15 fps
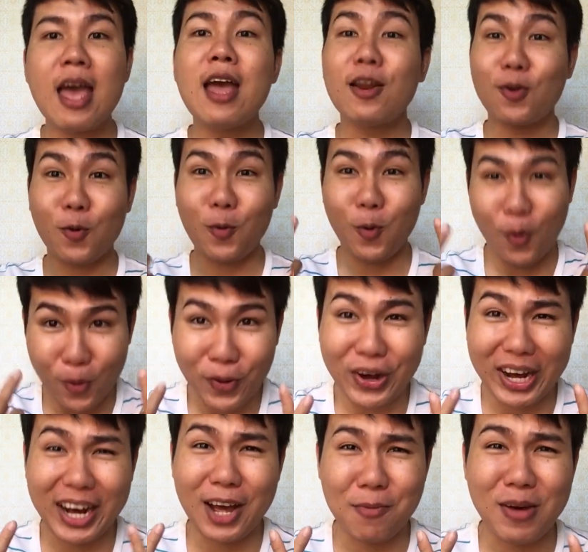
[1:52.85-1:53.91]
น้องโก้เค
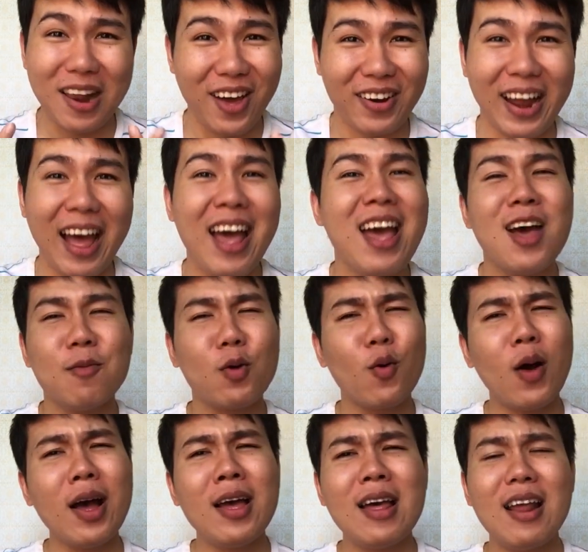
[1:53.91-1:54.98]
ยมาแล้วนะเพราะว่า
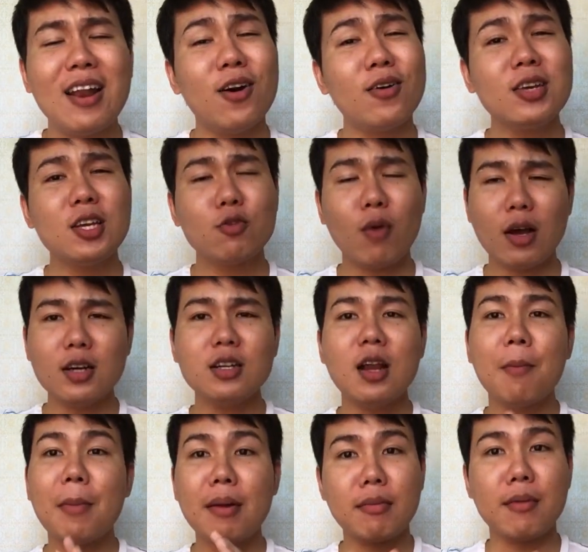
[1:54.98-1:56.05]
เราก็คิดว่าเออน้ำ
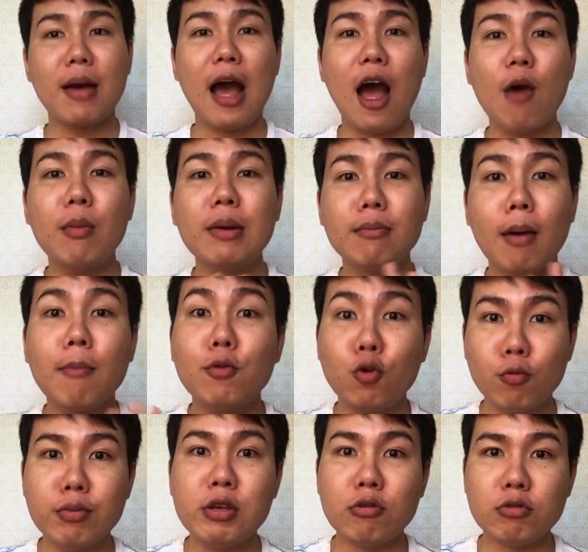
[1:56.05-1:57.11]
มันมะพร้าวมันบำรุง
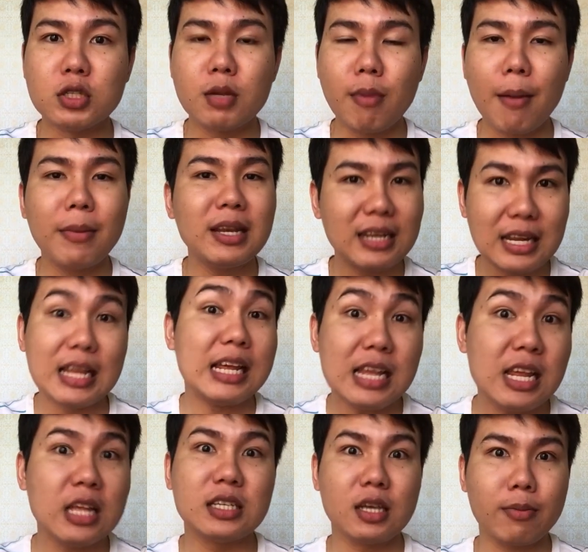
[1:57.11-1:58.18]
ผิวใช่ไหมมันดี
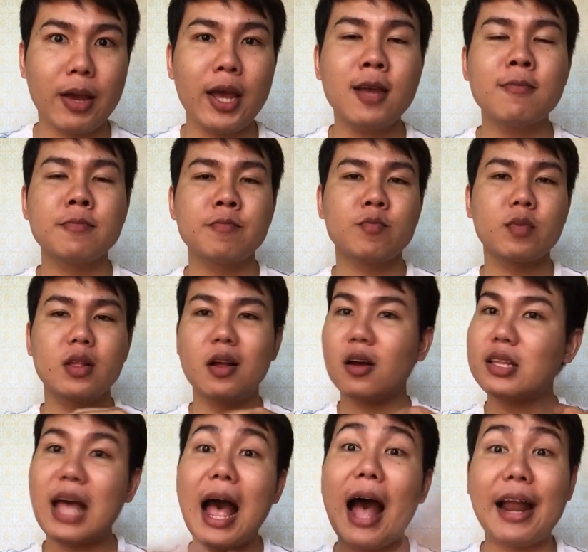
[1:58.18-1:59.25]
ใช่ไหมแล้วก็
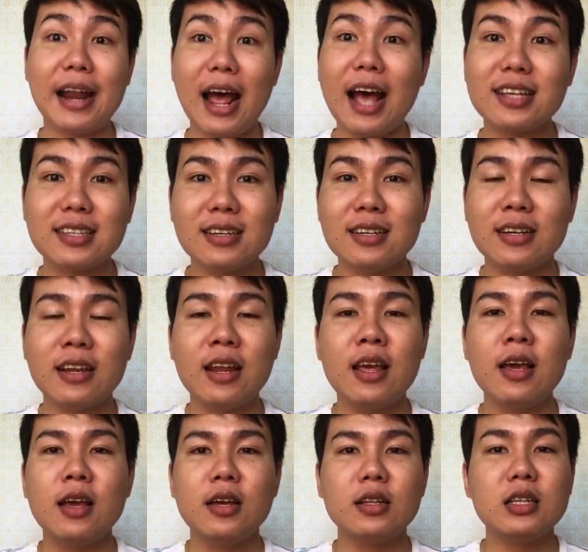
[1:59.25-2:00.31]
ทาหน้าซะเลย
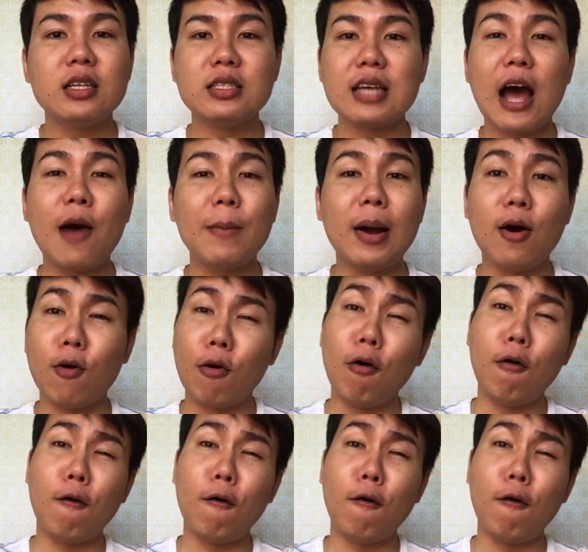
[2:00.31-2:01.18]
ตื่นเช้ามาโอ้โห